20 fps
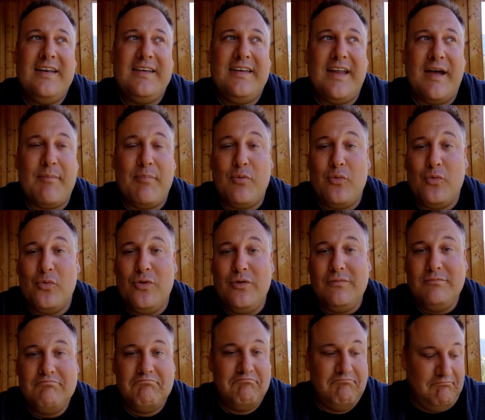Der Pool,
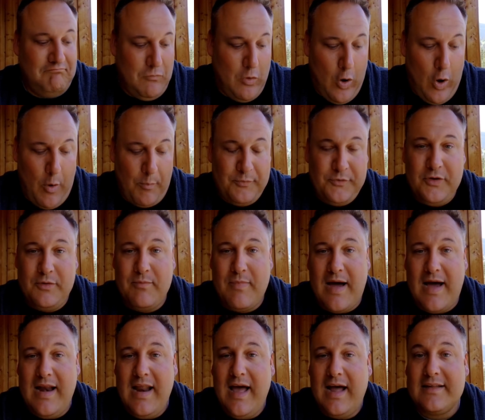
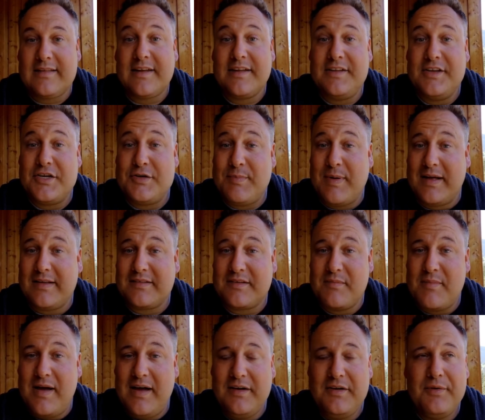optimal, hat richtig Spaß
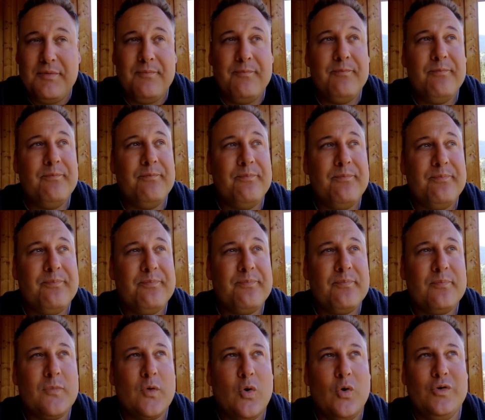gemacht.
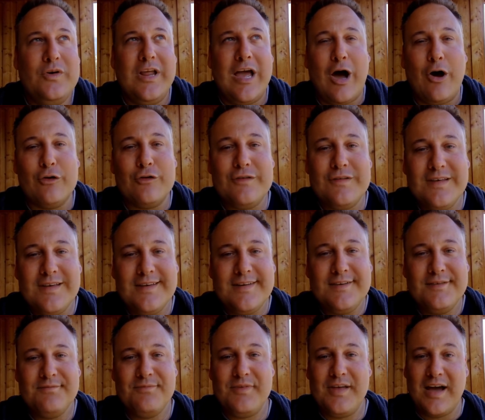Und die
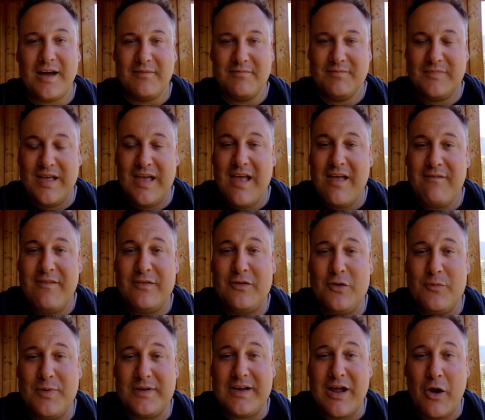Aussicht? Ja, wir sind
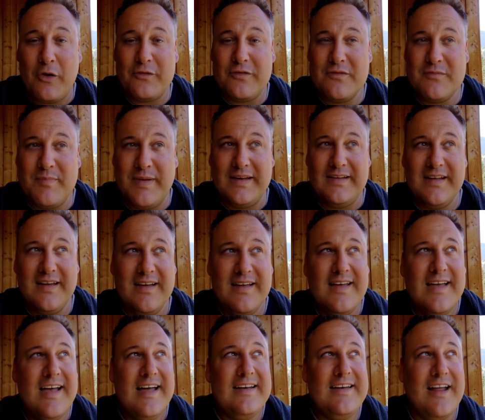über 1000 Meter.
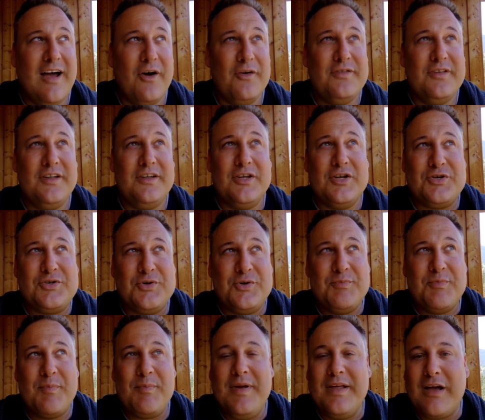Die Aussicht ist
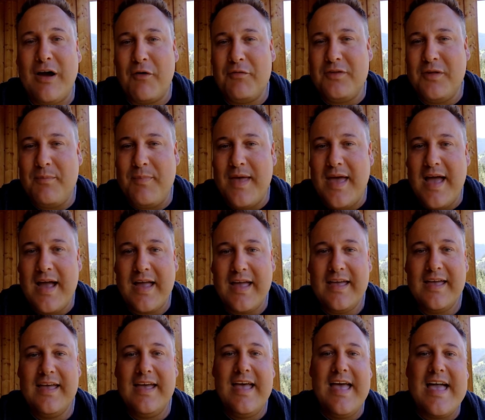schön mit Blick auf die Berge.
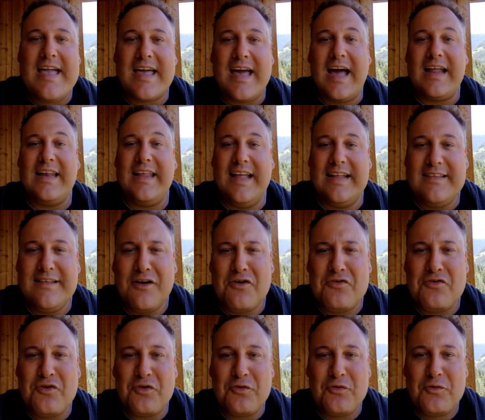Gerade jetzt auch
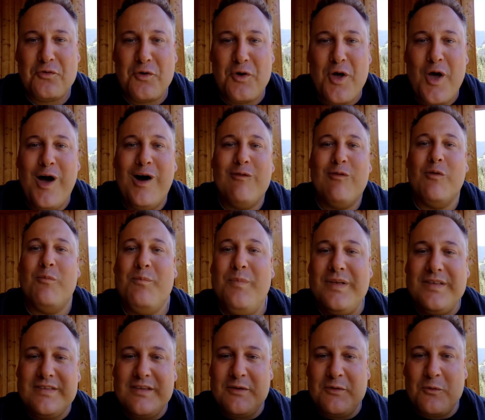noch so, wo ein
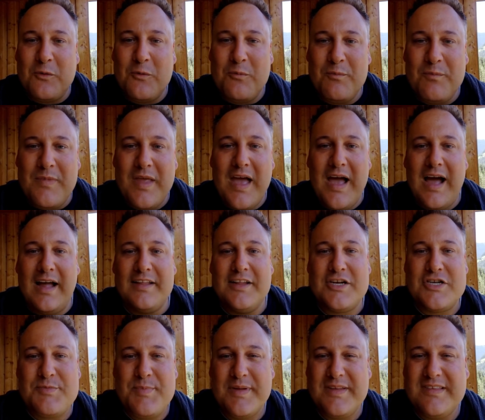bisschen oben an
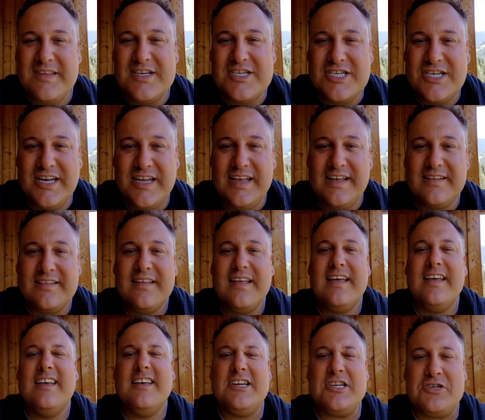den Spitzen Schnee ist,
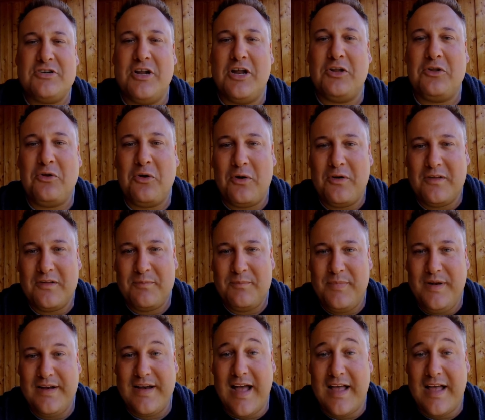ist schon ein tolles Bild.